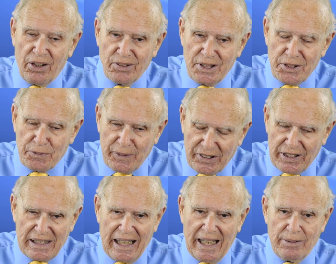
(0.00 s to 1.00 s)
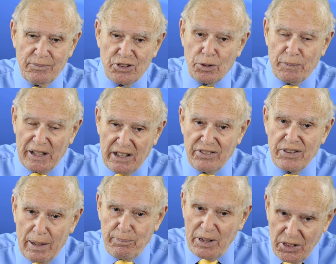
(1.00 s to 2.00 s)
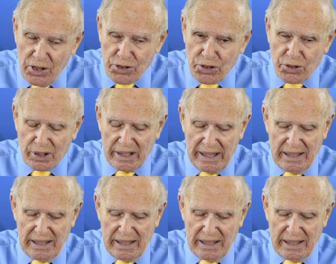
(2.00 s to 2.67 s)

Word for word: wie die Jünger warten mussten auf den Heiligen Geist, erst zu